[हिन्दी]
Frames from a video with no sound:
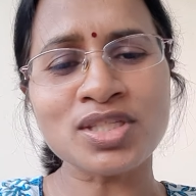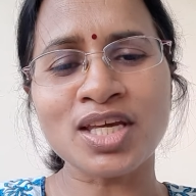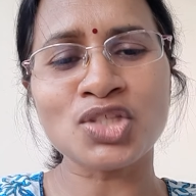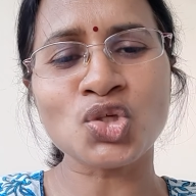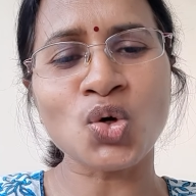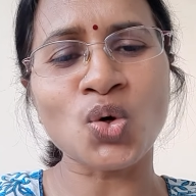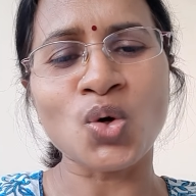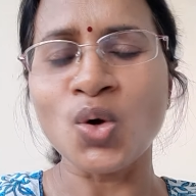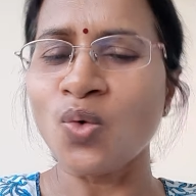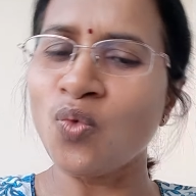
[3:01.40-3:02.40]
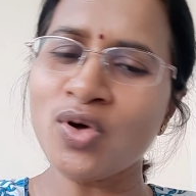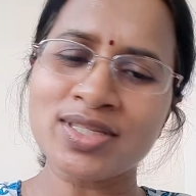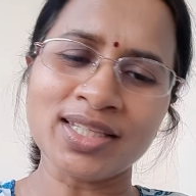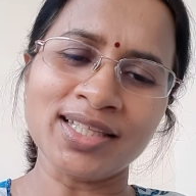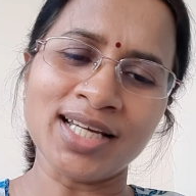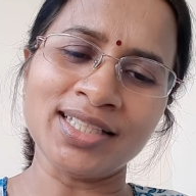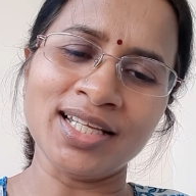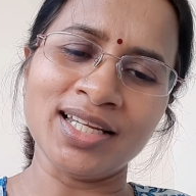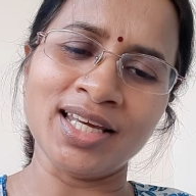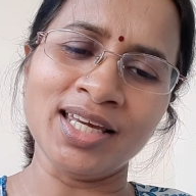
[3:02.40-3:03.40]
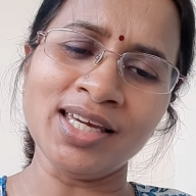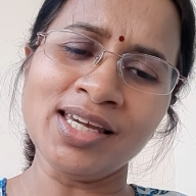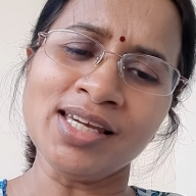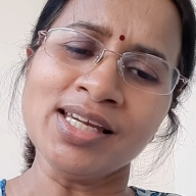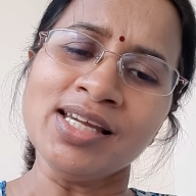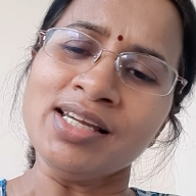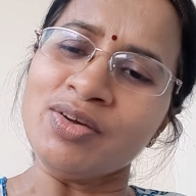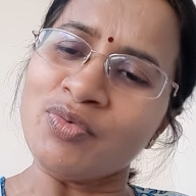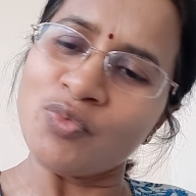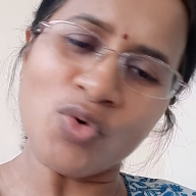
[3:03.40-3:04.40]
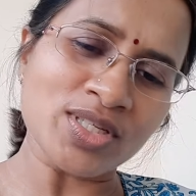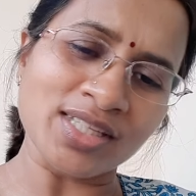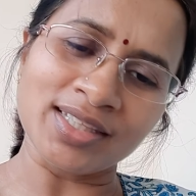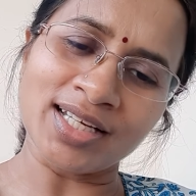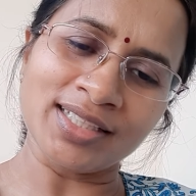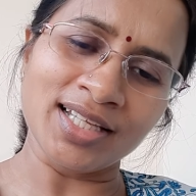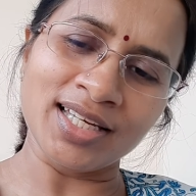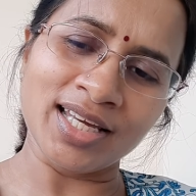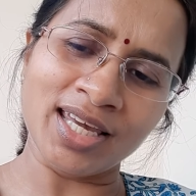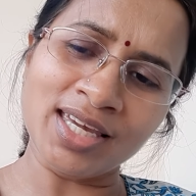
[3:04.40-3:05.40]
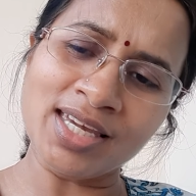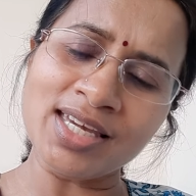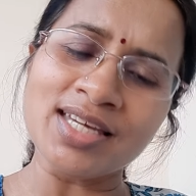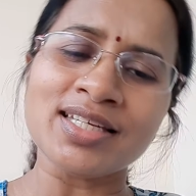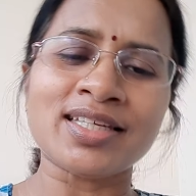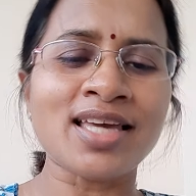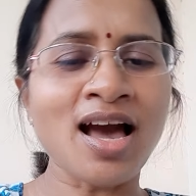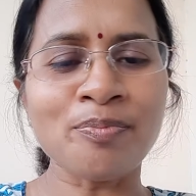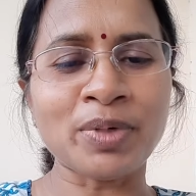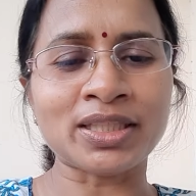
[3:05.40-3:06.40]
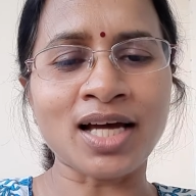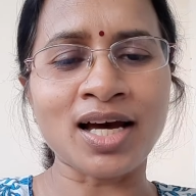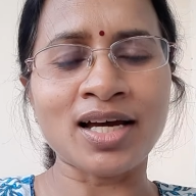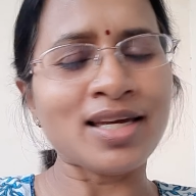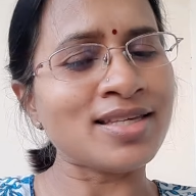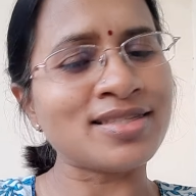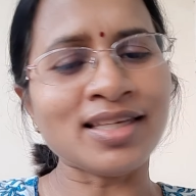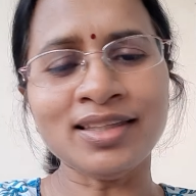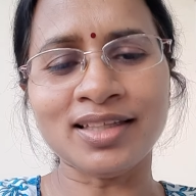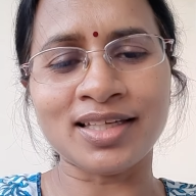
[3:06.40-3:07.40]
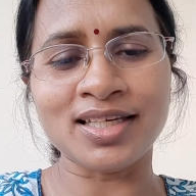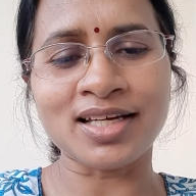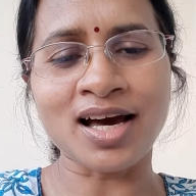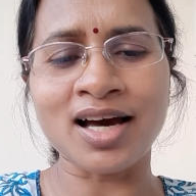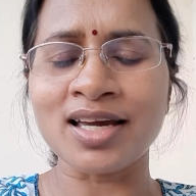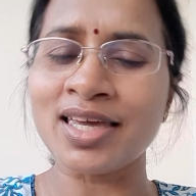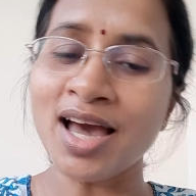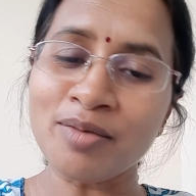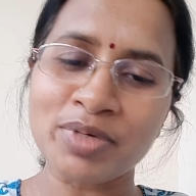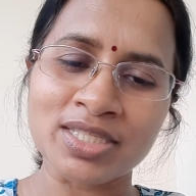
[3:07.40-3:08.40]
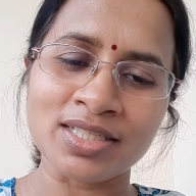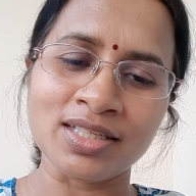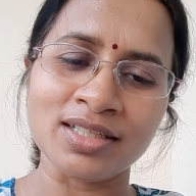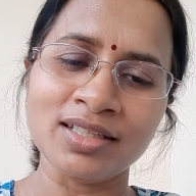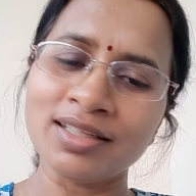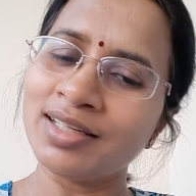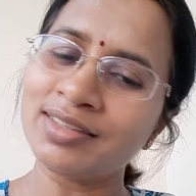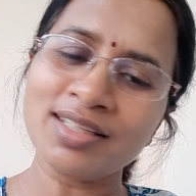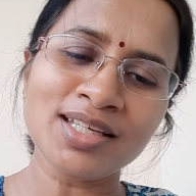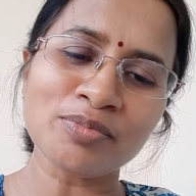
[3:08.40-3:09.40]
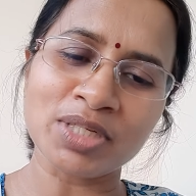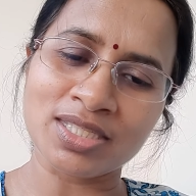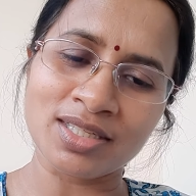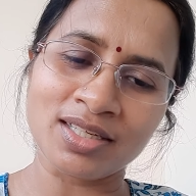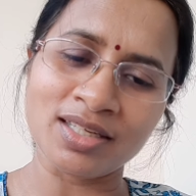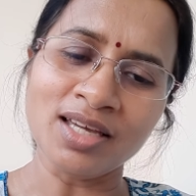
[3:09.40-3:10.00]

से जो वो ज़िंदा दिल नहीं वो ज़िंदा दिल नहीं क्या पता इस ज़िंदगी का क्या बची कितनी बची